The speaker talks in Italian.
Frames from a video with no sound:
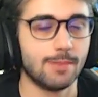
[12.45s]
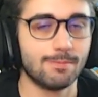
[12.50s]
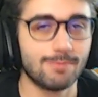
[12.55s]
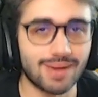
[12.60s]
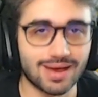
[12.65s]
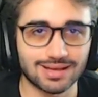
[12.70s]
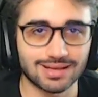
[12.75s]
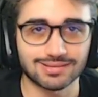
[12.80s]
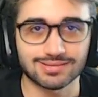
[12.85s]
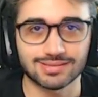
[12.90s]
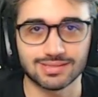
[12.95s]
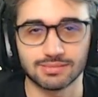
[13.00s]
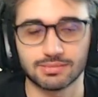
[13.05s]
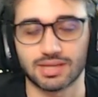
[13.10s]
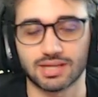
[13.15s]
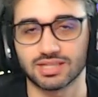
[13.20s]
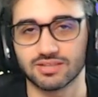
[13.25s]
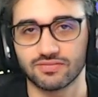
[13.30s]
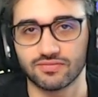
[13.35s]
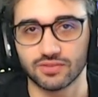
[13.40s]

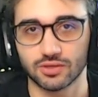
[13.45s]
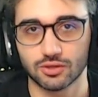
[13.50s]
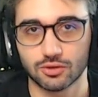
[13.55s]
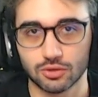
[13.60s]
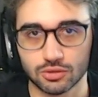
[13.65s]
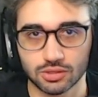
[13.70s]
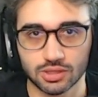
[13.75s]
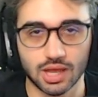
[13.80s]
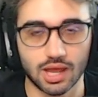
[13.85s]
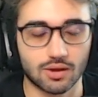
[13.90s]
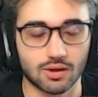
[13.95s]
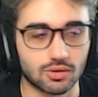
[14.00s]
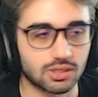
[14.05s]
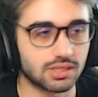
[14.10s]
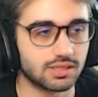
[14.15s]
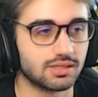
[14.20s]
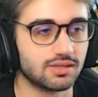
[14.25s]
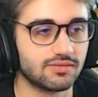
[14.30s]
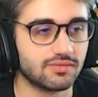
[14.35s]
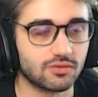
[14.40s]
massima difficoltà,
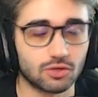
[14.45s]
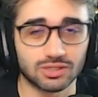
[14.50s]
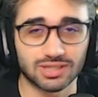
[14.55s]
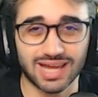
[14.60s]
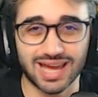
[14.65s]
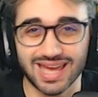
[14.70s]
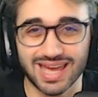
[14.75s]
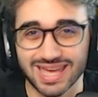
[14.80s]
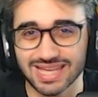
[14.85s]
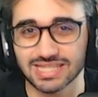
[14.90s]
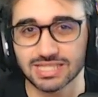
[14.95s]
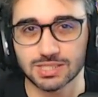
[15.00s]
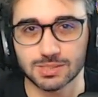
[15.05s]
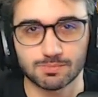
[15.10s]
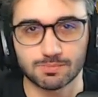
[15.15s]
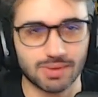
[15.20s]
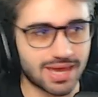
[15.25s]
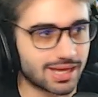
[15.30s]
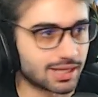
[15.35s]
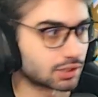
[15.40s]
quindi difficoltà
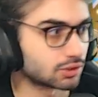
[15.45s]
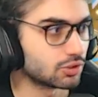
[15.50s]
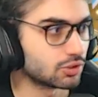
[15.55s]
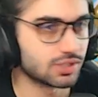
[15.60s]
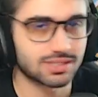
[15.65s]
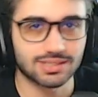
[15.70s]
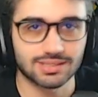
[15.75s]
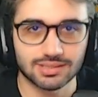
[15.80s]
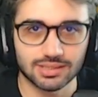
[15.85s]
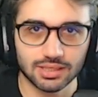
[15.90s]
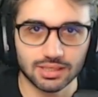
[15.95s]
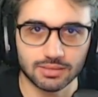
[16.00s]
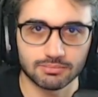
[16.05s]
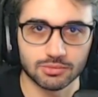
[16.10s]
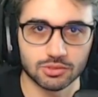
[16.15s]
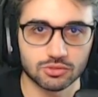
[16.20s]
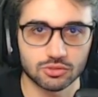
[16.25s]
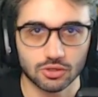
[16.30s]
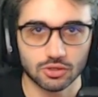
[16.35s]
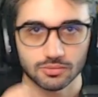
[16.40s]
esperto, extreme,
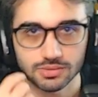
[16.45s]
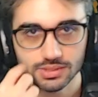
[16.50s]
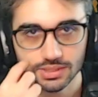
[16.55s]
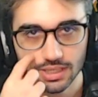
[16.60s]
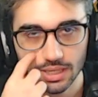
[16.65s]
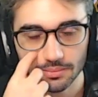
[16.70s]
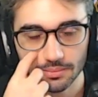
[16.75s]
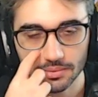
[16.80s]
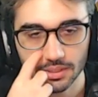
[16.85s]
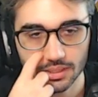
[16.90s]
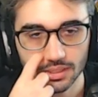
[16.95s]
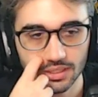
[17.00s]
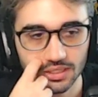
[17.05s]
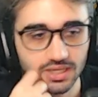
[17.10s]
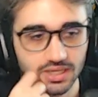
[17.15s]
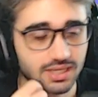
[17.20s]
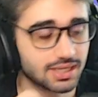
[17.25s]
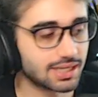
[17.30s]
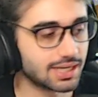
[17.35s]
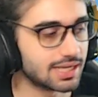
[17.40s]
non so come si chiami
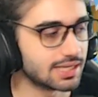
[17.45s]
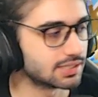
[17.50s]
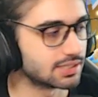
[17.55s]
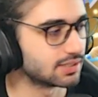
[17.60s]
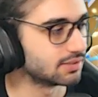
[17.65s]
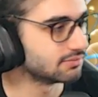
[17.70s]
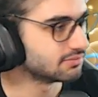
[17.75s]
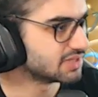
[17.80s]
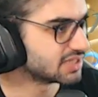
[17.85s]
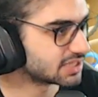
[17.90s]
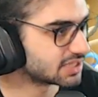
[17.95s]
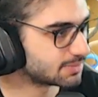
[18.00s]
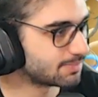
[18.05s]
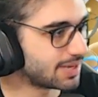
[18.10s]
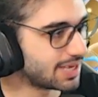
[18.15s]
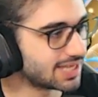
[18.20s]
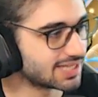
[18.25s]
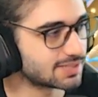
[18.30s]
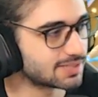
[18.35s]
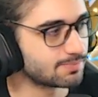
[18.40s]
in inglese,
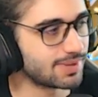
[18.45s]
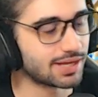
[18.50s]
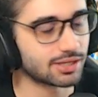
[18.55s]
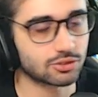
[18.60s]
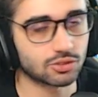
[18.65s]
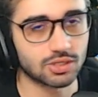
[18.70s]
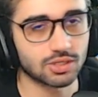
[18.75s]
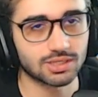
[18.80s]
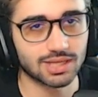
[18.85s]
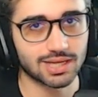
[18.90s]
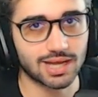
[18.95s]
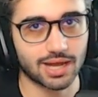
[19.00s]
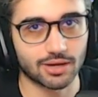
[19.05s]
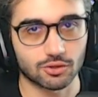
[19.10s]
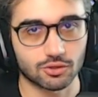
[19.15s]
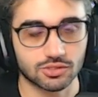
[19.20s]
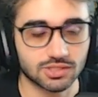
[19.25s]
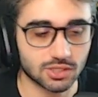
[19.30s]
esper esperto in italiano.